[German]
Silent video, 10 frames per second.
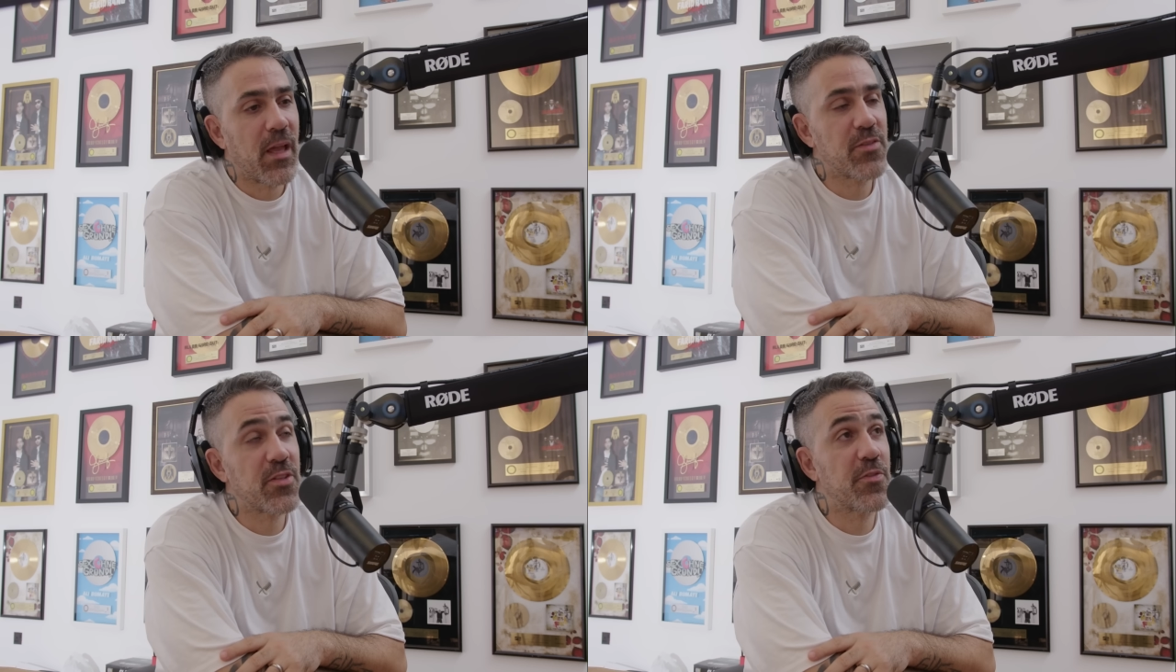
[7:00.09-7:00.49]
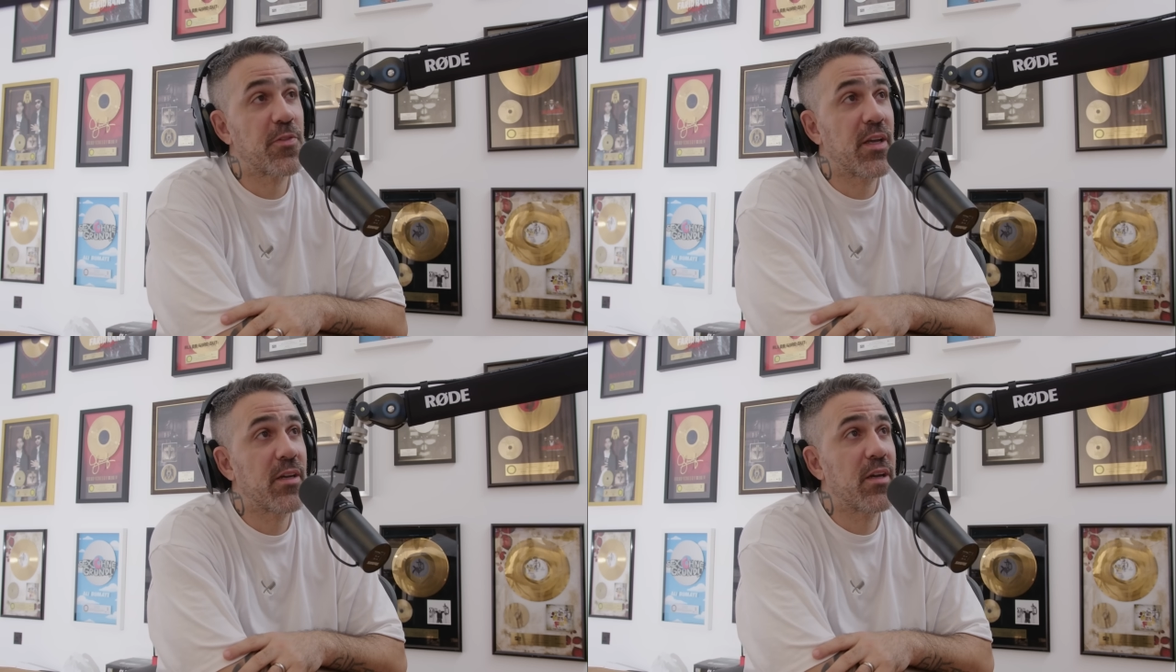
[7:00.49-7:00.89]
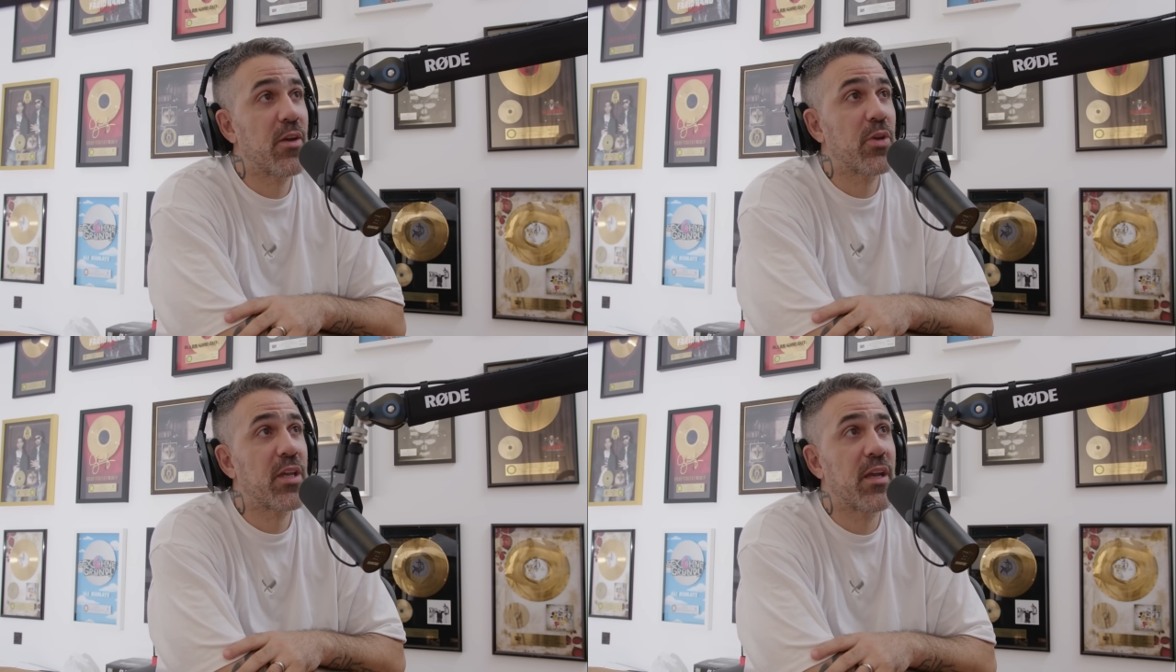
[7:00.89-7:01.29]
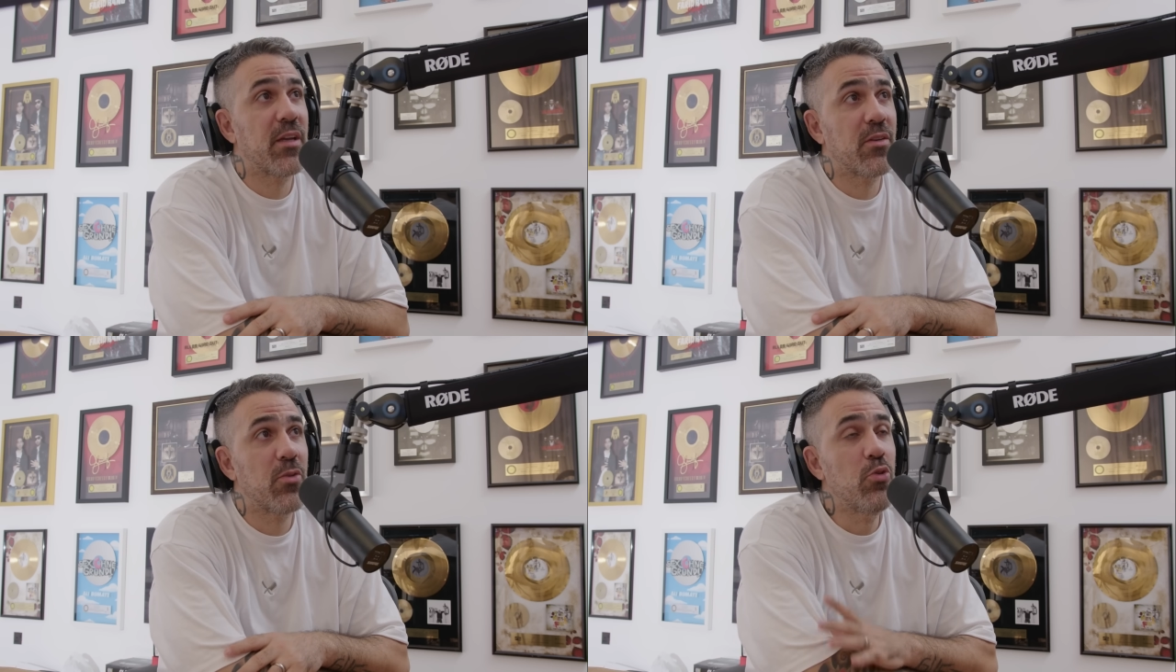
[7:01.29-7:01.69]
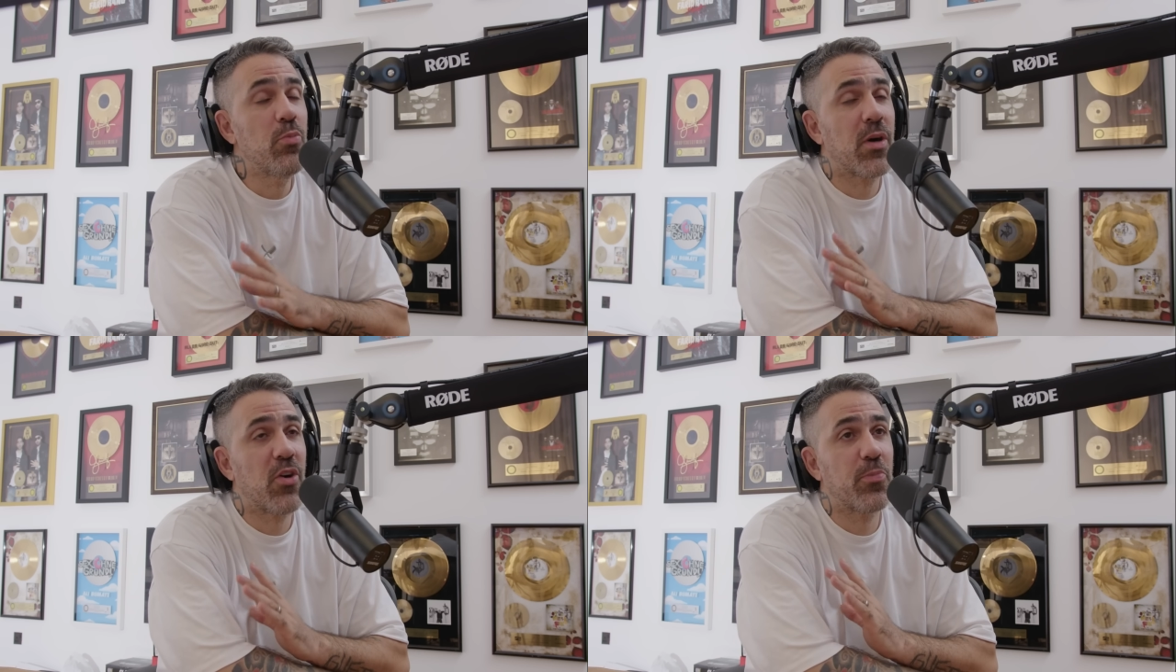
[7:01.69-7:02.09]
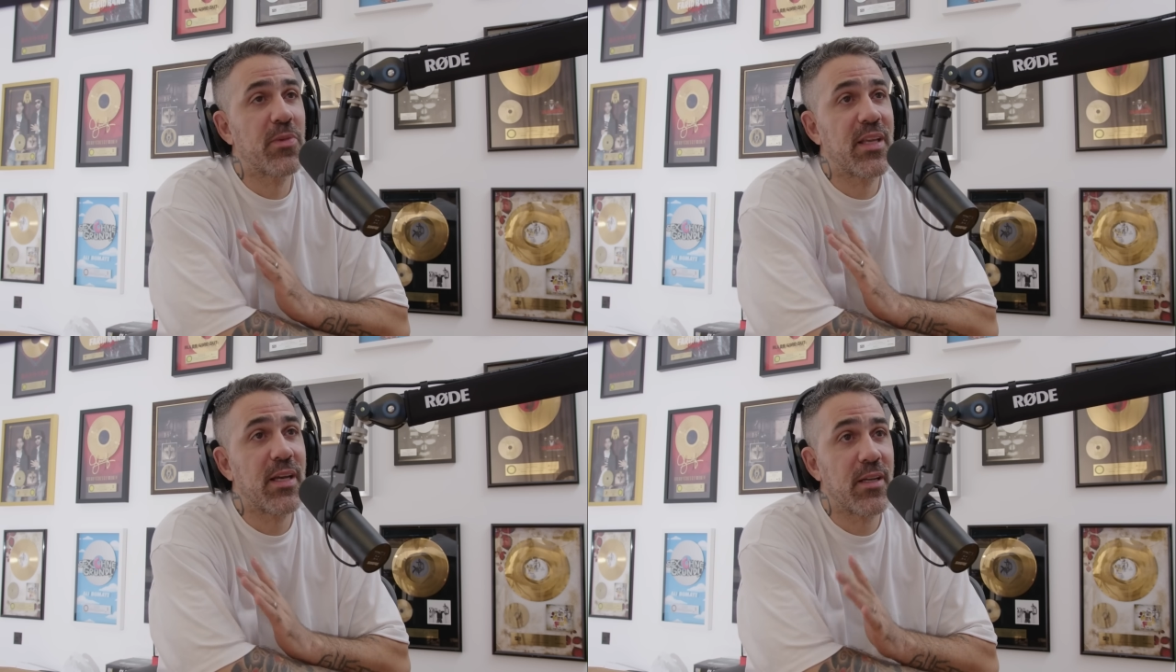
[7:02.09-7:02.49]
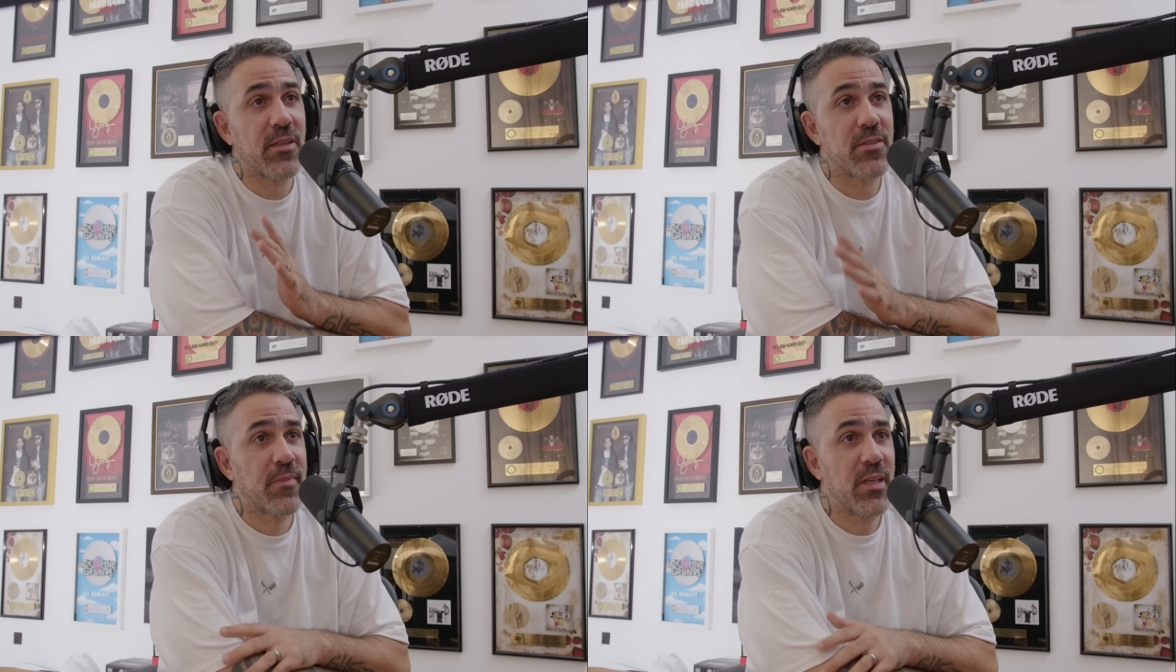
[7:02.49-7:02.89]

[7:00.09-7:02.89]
Also ich feiere Harry Kane überhaupt gar nicht.